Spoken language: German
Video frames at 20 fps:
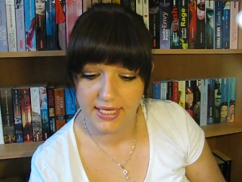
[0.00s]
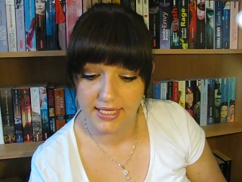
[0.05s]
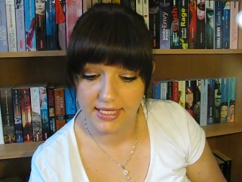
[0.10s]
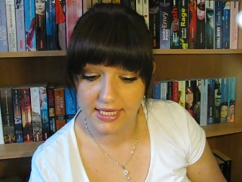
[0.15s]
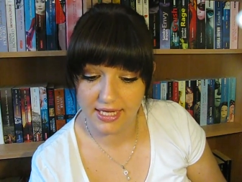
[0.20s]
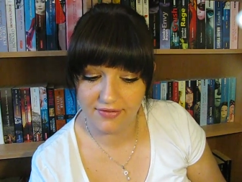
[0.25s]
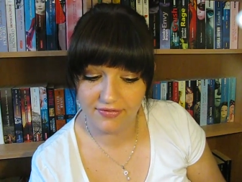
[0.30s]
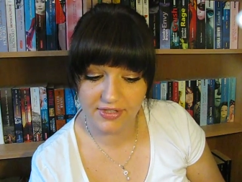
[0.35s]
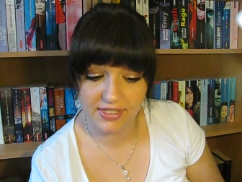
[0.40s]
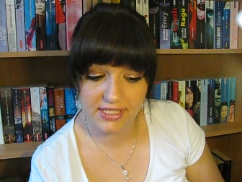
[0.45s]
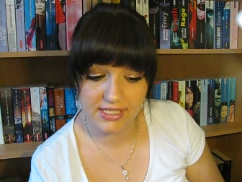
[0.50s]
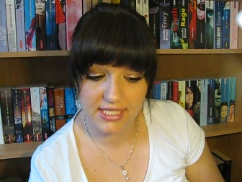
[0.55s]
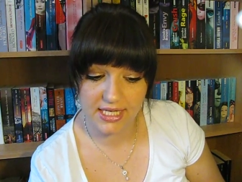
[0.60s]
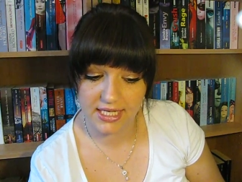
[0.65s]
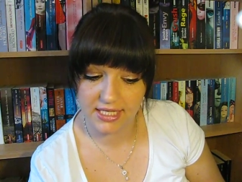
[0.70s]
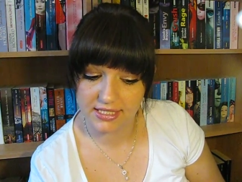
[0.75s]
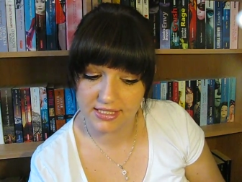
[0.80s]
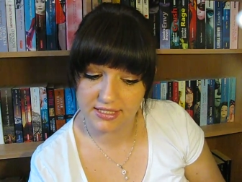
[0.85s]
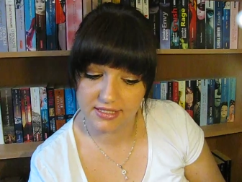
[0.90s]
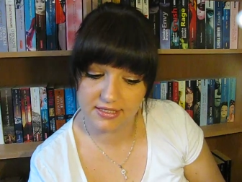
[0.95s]
Ja, wie
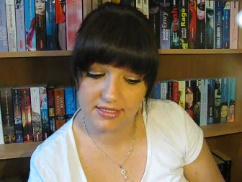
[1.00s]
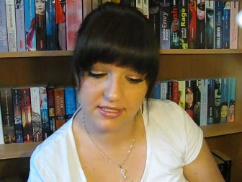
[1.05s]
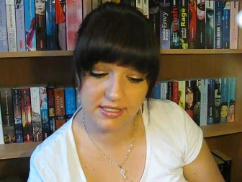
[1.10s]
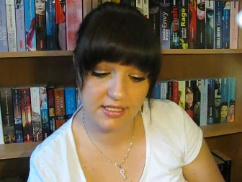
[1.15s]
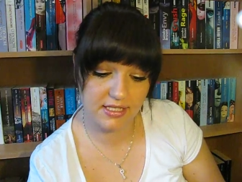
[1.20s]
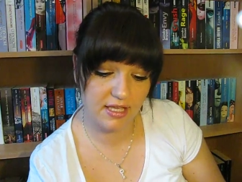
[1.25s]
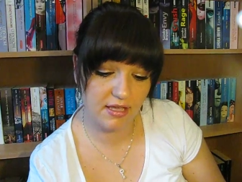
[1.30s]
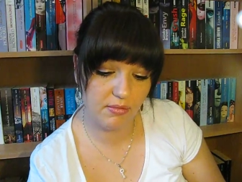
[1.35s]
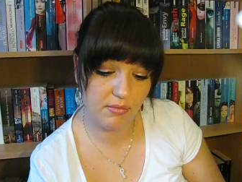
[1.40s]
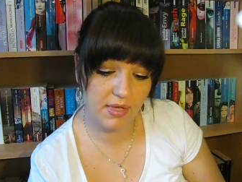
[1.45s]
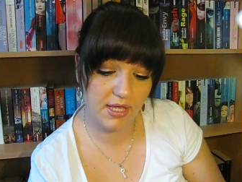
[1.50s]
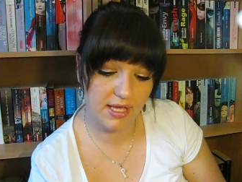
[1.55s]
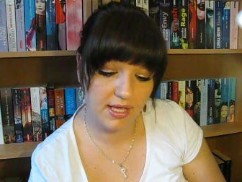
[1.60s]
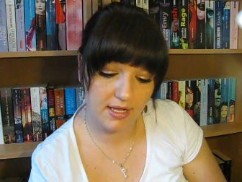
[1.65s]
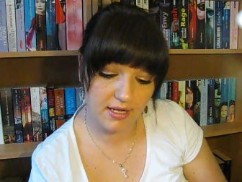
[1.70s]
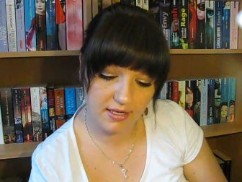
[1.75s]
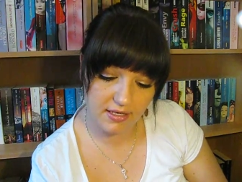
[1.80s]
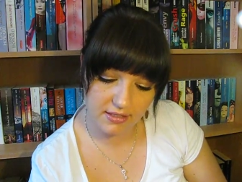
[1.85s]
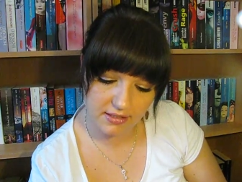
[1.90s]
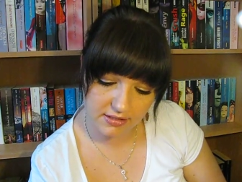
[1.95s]
gesagt, das ging mir
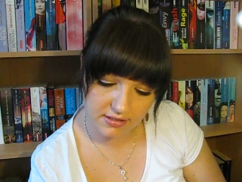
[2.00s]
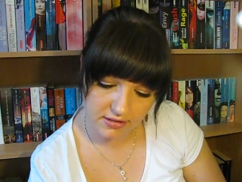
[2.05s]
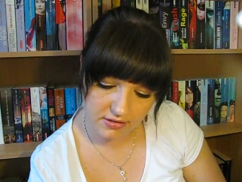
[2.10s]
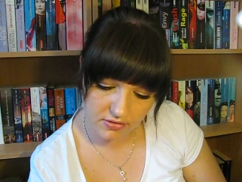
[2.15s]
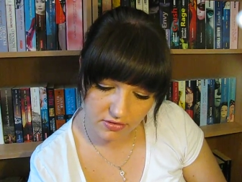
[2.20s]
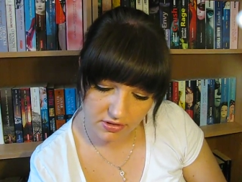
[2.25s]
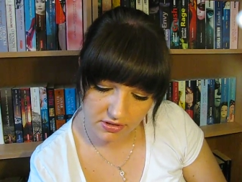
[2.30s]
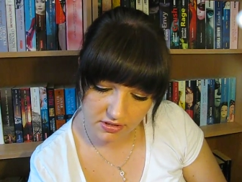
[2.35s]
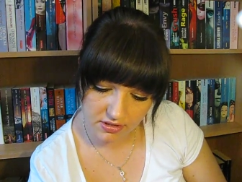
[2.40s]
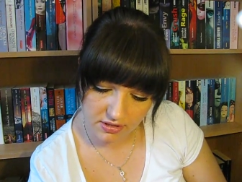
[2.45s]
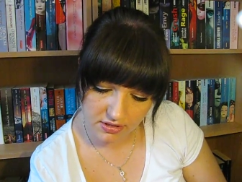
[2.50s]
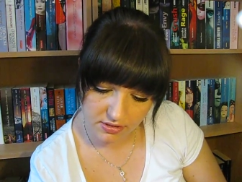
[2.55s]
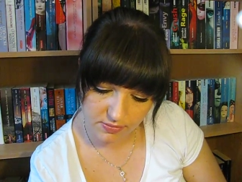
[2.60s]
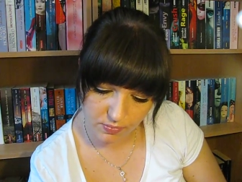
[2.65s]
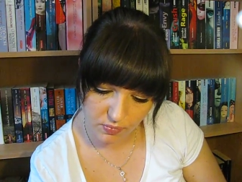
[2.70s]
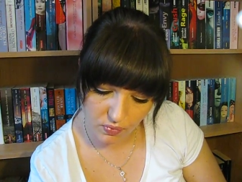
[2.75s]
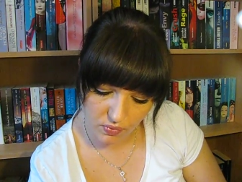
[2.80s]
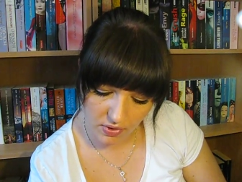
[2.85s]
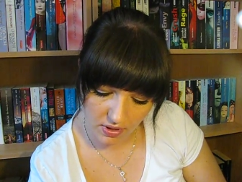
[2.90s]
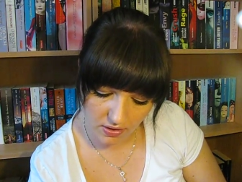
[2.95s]
ähnlich. Ich konnte das
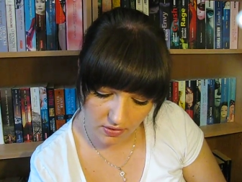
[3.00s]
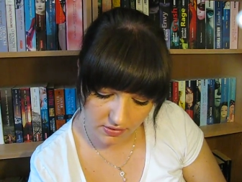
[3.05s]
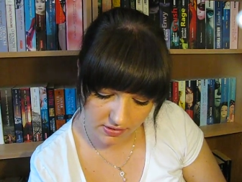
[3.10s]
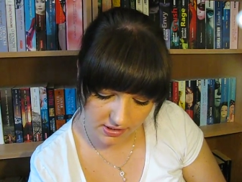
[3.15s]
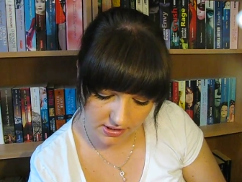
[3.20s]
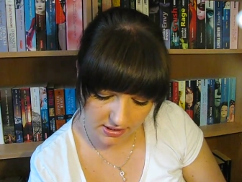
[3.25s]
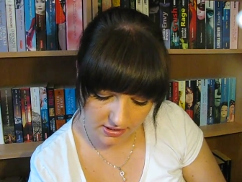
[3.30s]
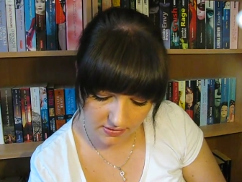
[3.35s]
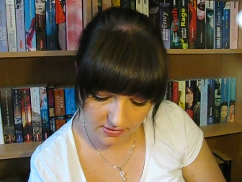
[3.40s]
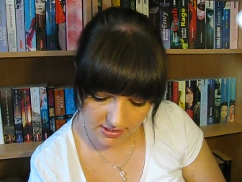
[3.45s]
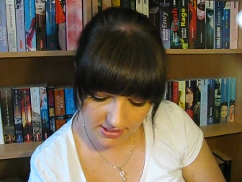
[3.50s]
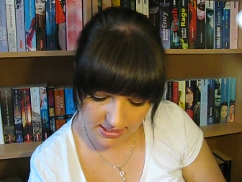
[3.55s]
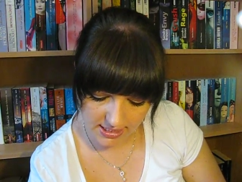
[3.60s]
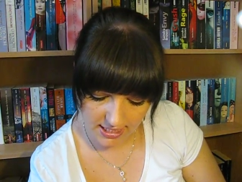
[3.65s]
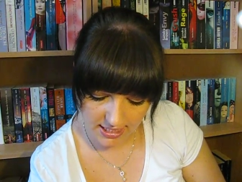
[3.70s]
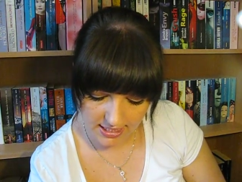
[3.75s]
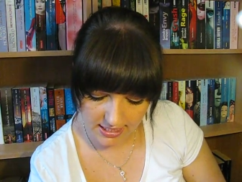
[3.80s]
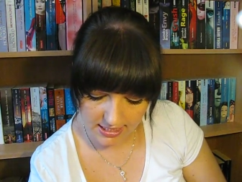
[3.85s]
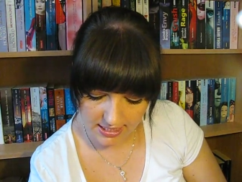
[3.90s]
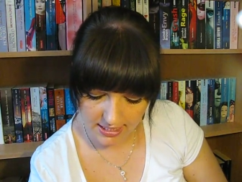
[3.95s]
Buch auch nicht aus der
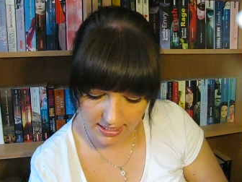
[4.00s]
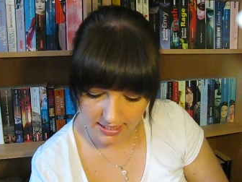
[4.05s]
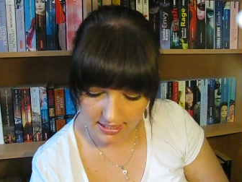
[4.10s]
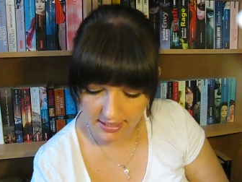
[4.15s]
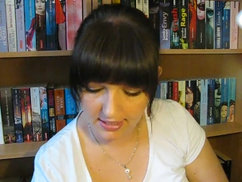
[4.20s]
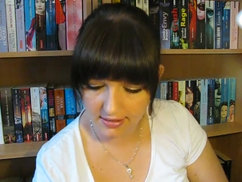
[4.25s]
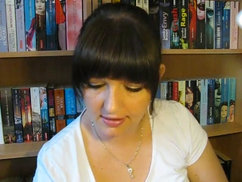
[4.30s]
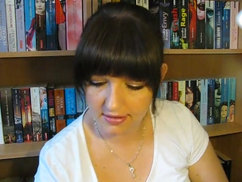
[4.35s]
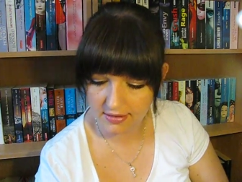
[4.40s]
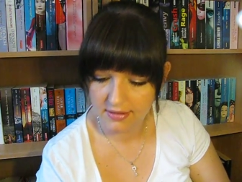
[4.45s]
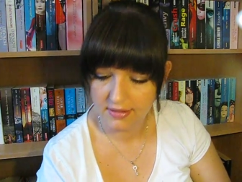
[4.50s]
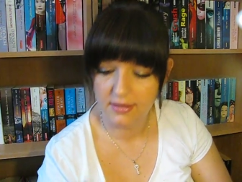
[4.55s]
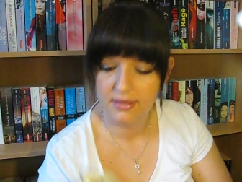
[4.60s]
Hand legen.